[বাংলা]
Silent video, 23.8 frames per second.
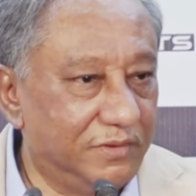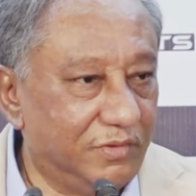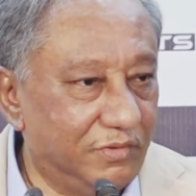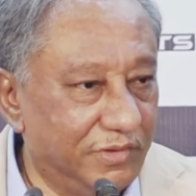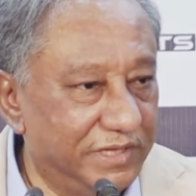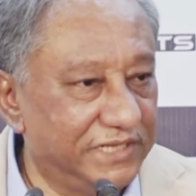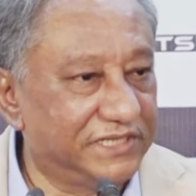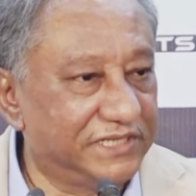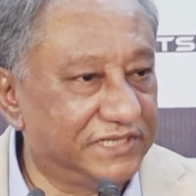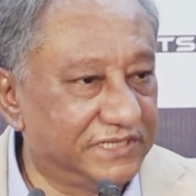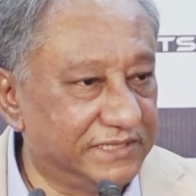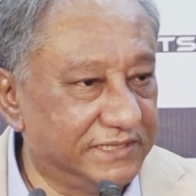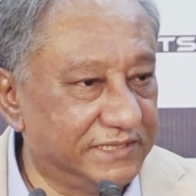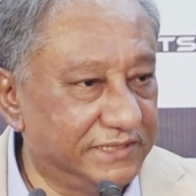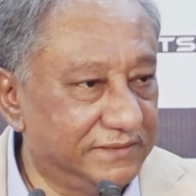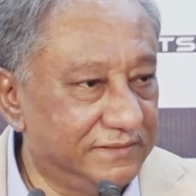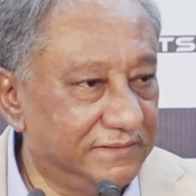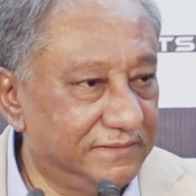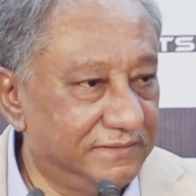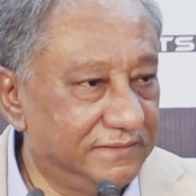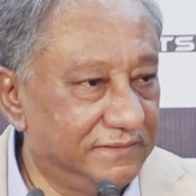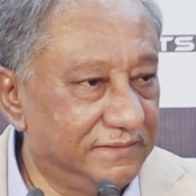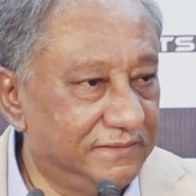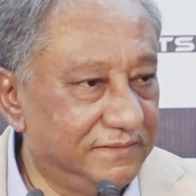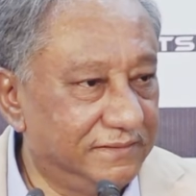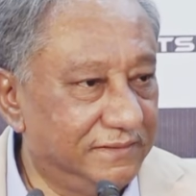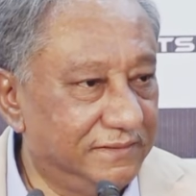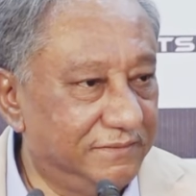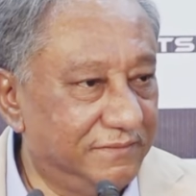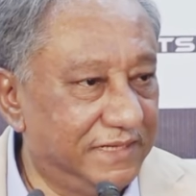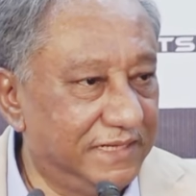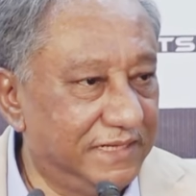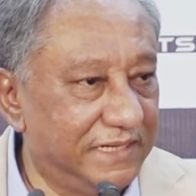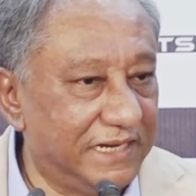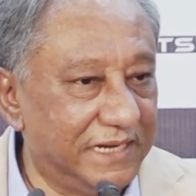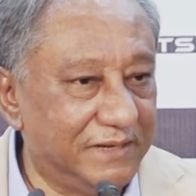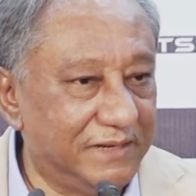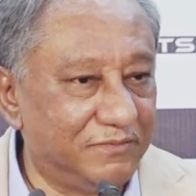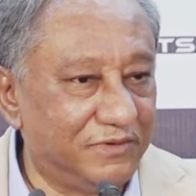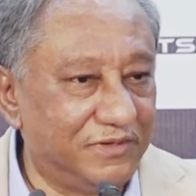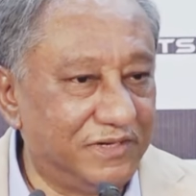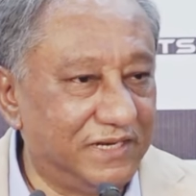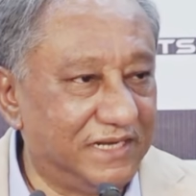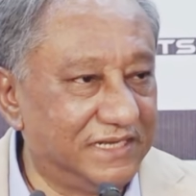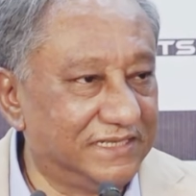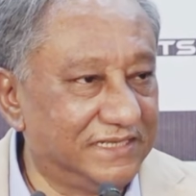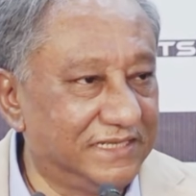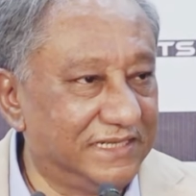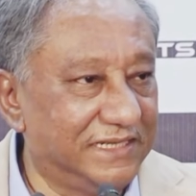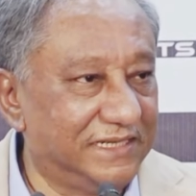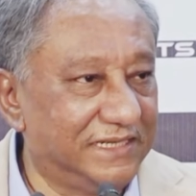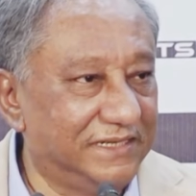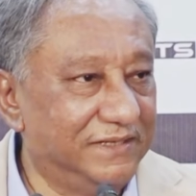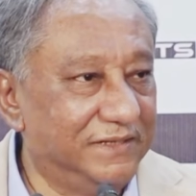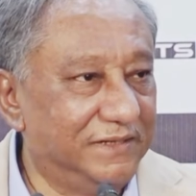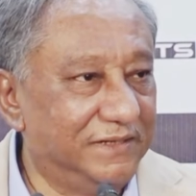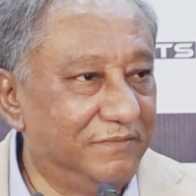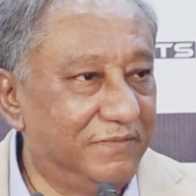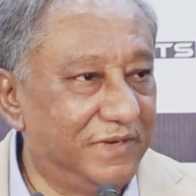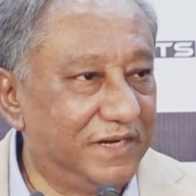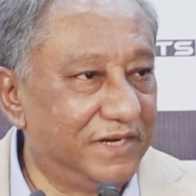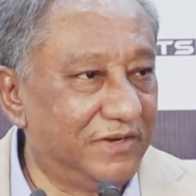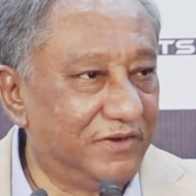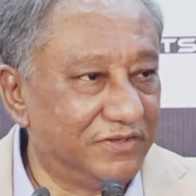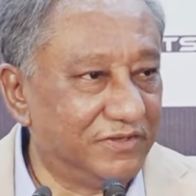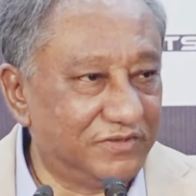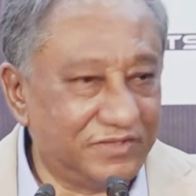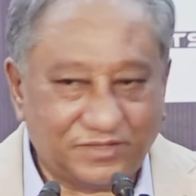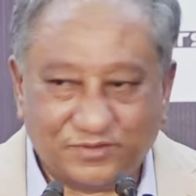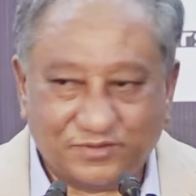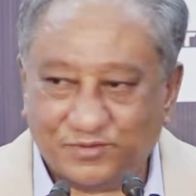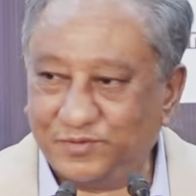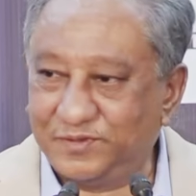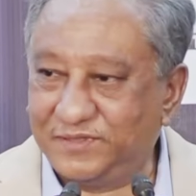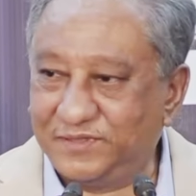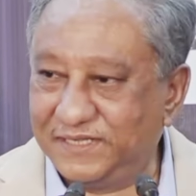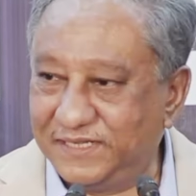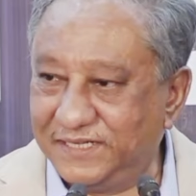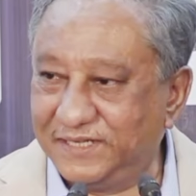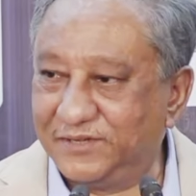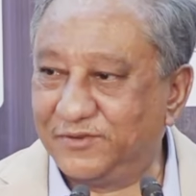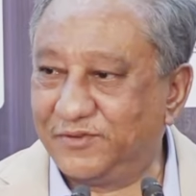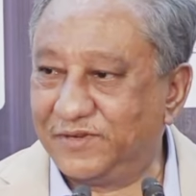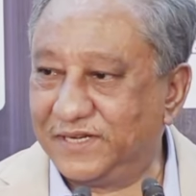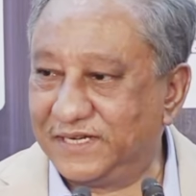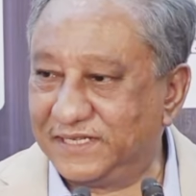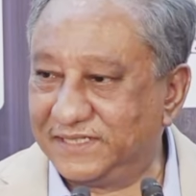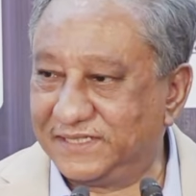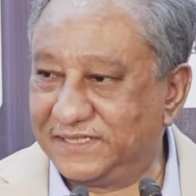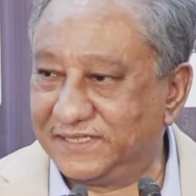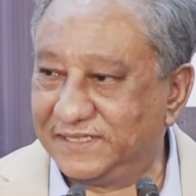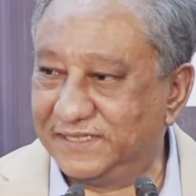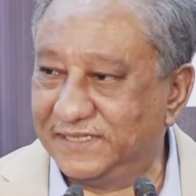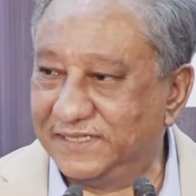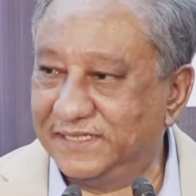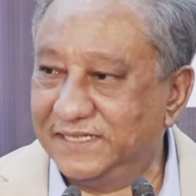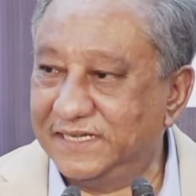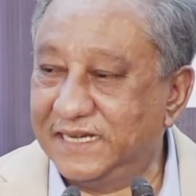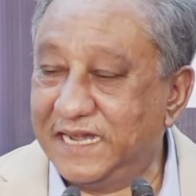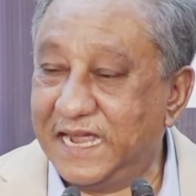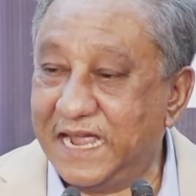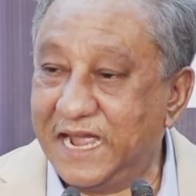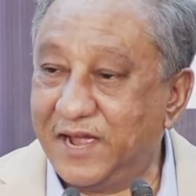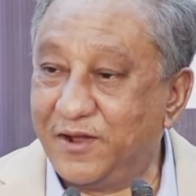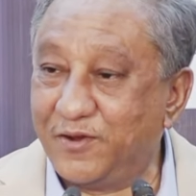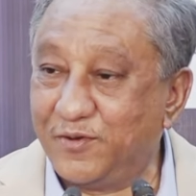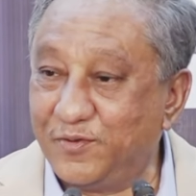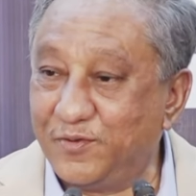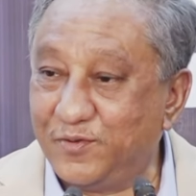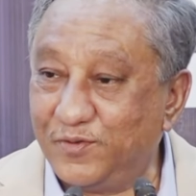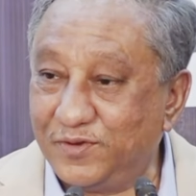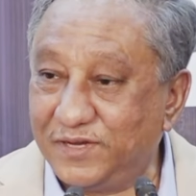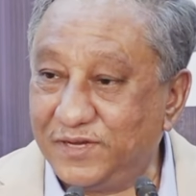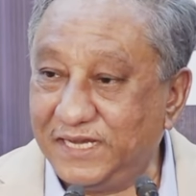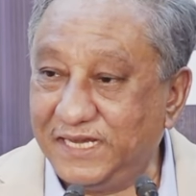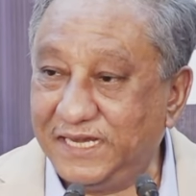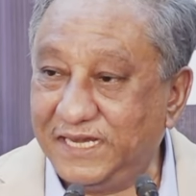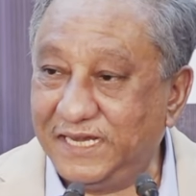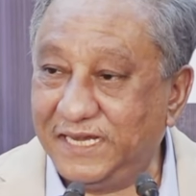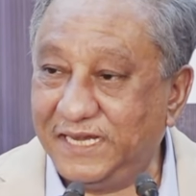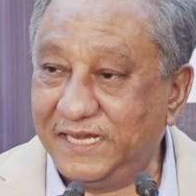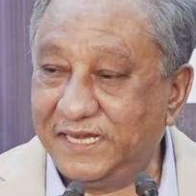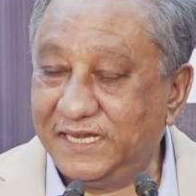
ও এসছে মানে এমন না যে মানে হয়তো একটু দেরি করে আসছে এখন ও কি